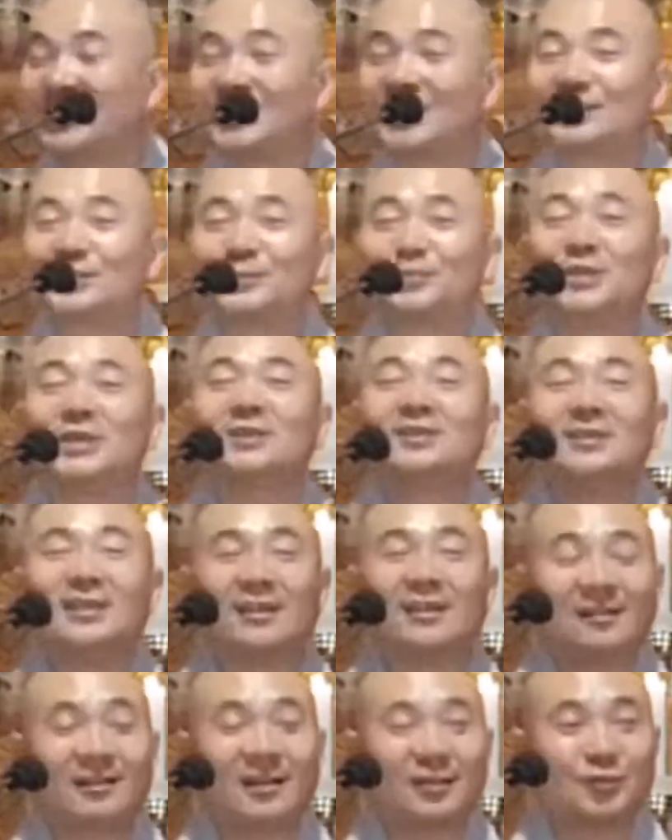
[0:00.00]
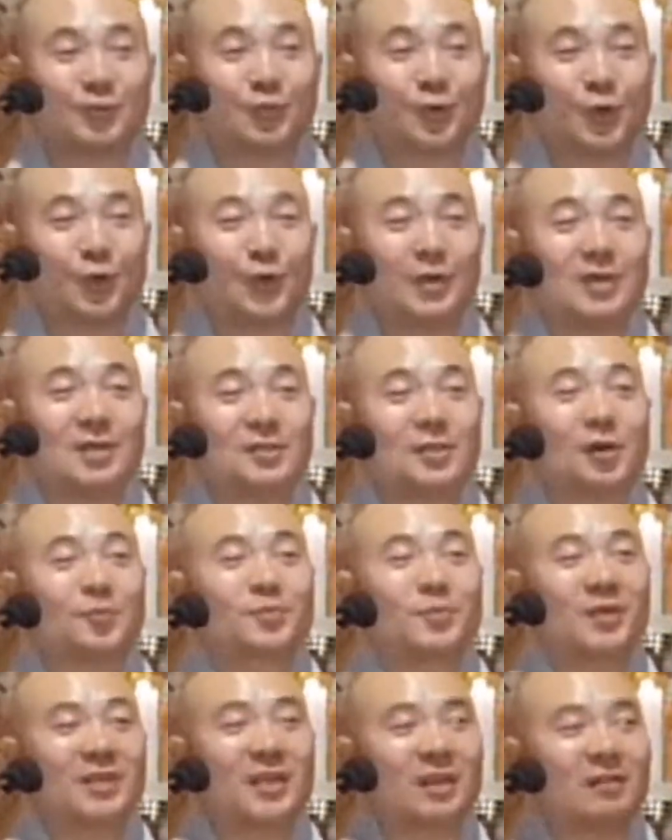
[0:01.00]
그래서 비를 내려가지고
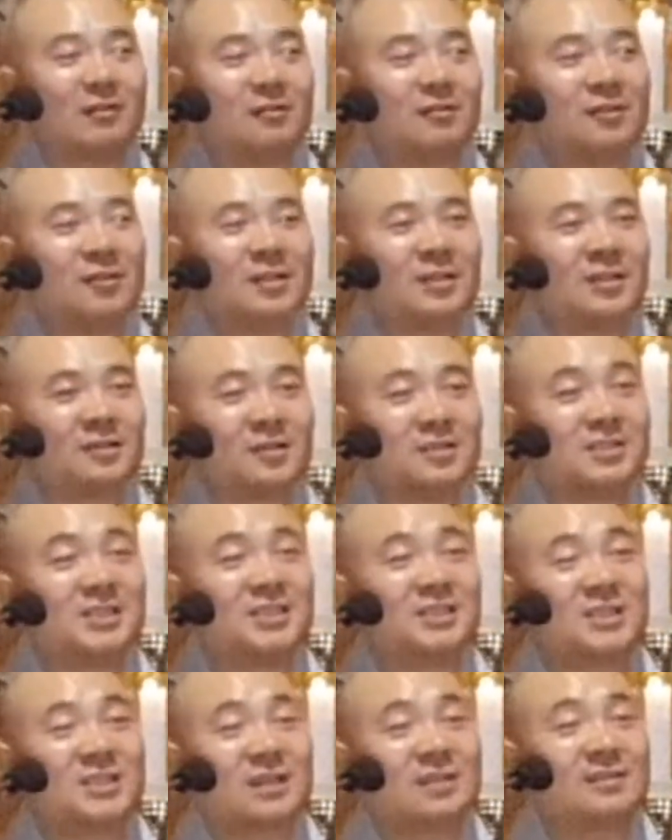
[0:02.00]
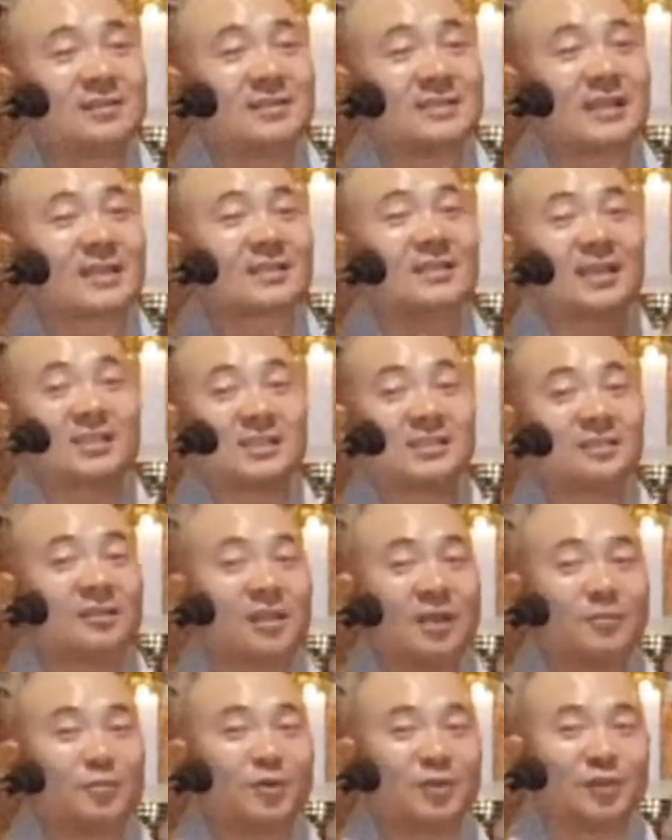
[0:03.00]
역병에 걸려있던 시체들을 싹 다
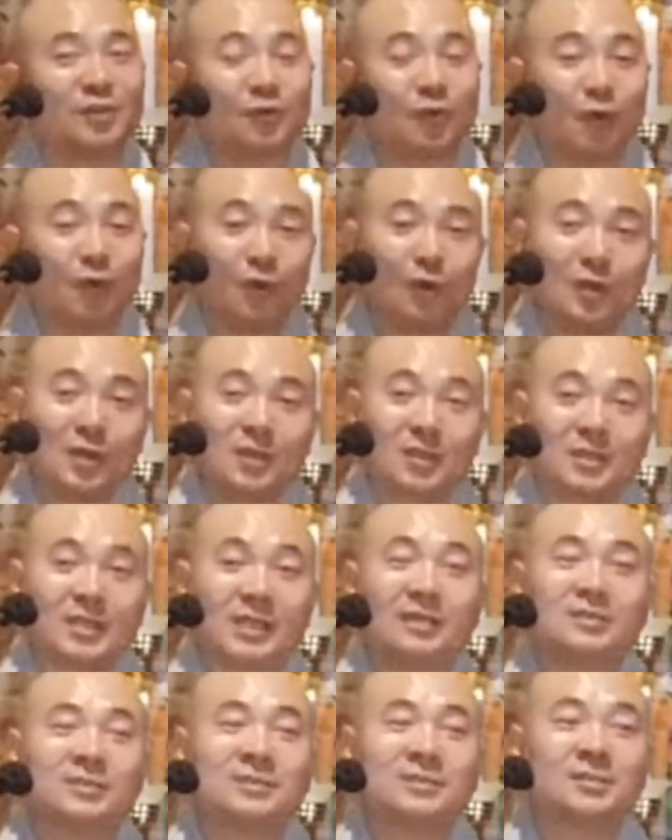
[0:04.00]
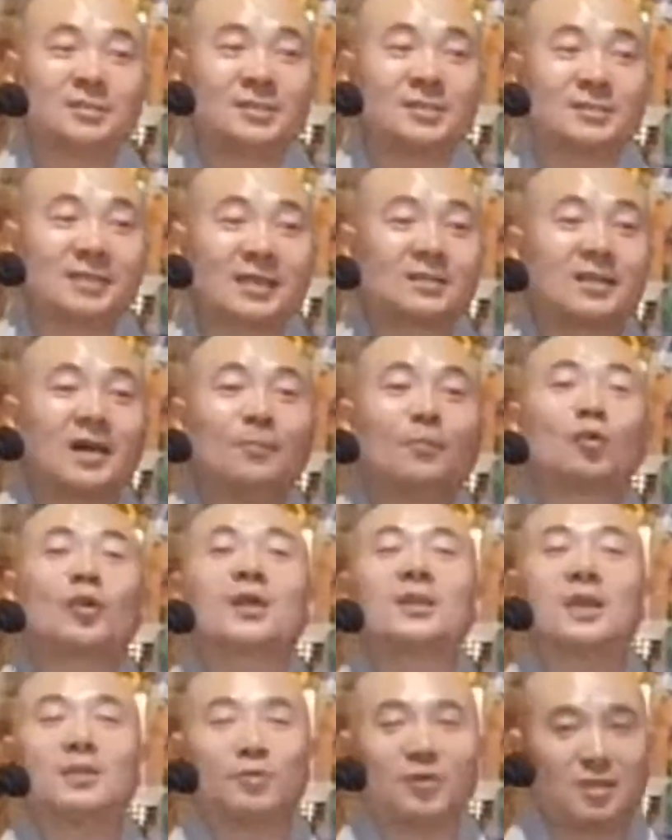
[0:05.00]
씻어내버리고 기근들을 싹 다
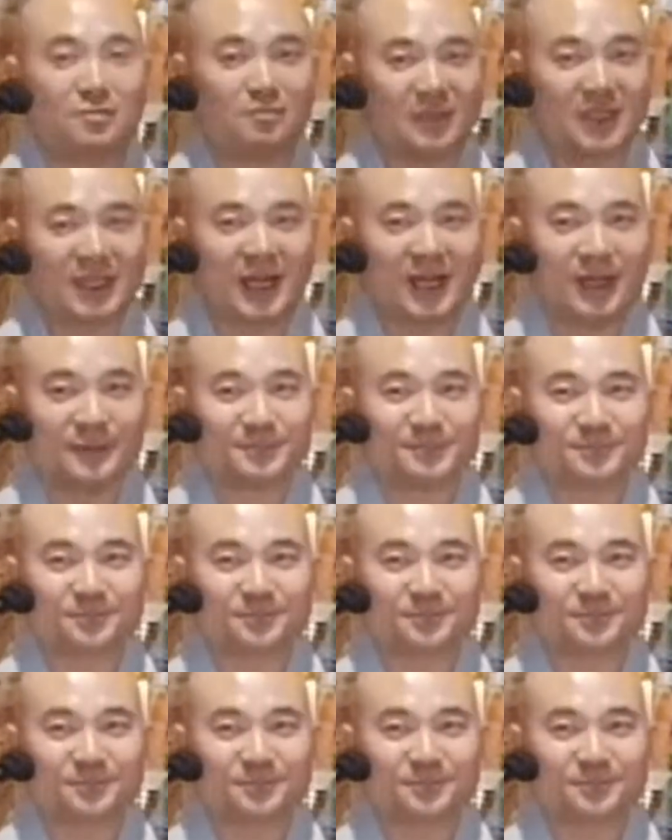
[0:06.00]
몰아내버립니다.